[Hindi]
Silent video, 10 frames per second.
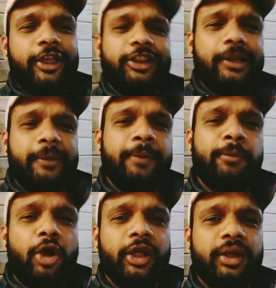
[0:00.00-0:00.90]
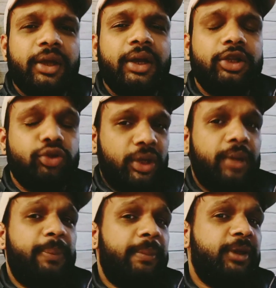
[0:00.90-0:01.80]
इसलिए मैंने ब्लॉगिंग करना जो है
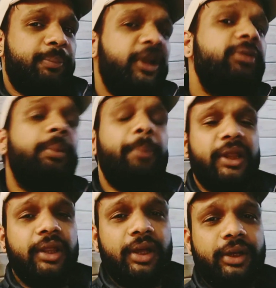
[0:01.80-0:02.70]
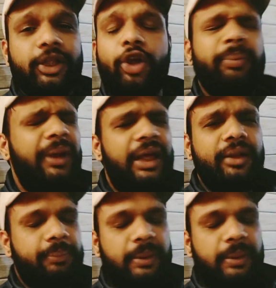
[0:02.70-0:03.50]
पब्लिक प्लेस में बंद ही कर दिया और मेरा